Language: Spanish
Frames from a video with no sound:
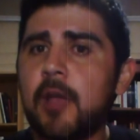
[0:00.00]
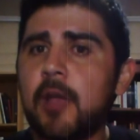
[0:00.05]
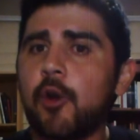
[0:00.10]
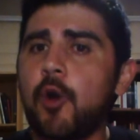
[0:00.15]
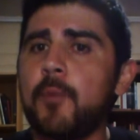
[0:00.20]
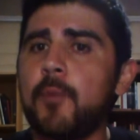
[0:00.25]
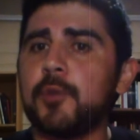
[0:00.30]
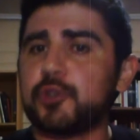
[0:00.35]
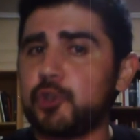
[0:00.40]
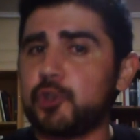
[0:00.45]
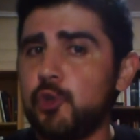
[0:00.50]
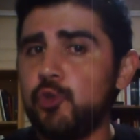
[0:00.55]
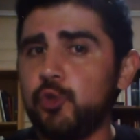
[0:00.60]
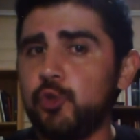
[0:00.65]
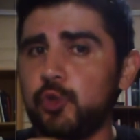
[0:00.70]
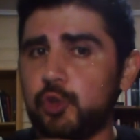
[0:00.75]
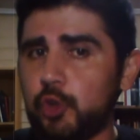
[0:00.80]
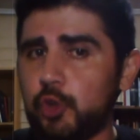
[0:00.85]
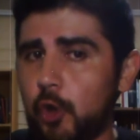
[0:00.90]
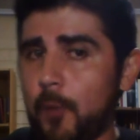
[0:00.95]
como si
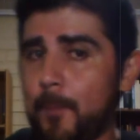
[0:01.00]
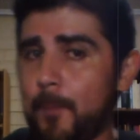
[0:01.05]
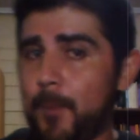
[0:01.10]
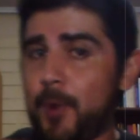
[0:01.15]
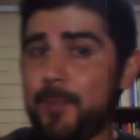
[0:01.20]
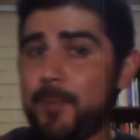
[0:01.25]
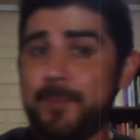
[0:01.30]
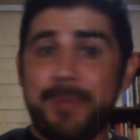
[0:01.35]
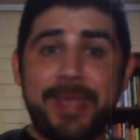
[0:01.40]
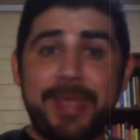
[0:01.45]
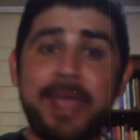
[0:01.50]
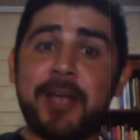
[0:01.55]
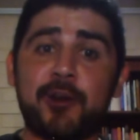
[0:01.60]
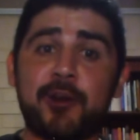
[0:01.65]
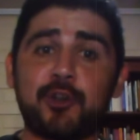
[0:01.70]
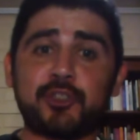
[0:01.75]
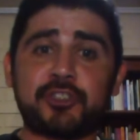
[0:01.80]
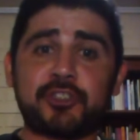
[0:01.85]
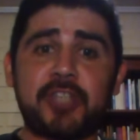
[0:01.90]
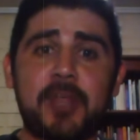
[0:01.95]
un trombón
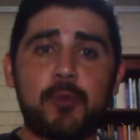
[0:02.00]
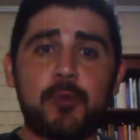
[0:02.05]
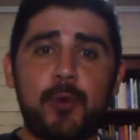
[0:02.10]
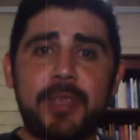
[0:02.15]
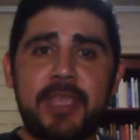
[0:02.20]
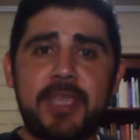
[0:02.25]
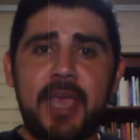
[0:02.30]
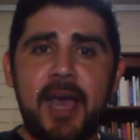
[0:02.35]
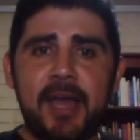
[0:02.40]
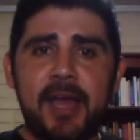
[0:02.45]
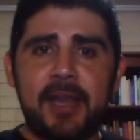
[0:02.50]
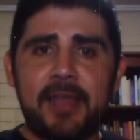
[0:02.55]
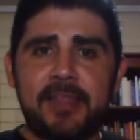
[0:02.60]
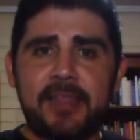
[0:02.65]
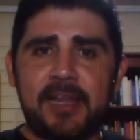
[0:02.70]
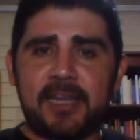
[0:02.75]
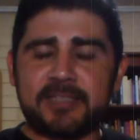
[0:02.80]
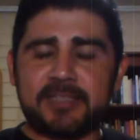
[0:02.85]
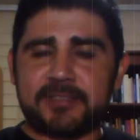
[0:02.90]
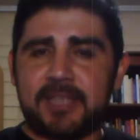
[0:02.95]
viejo se adueñara de
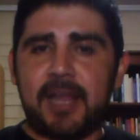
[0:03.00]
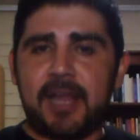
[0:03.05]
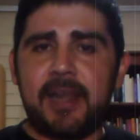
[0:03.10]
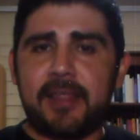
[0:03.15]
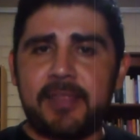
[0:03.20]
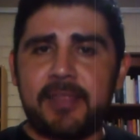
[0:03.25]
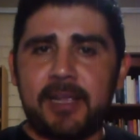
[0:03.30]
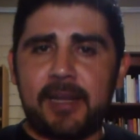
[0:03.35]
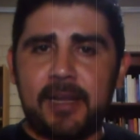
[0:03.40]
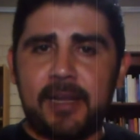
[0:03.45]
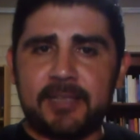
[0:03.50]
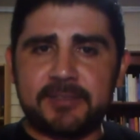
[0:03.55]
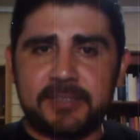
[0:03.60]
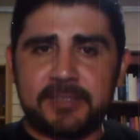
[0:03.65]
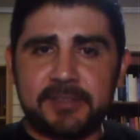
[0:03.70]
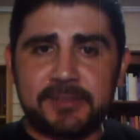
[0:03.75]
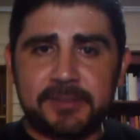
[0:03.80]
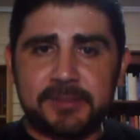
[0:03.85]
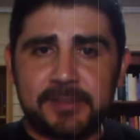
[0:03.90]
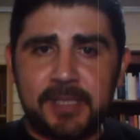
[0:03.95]
la sala de
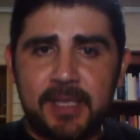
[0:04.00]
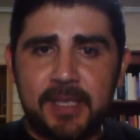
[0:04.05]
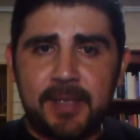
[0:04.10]
clases.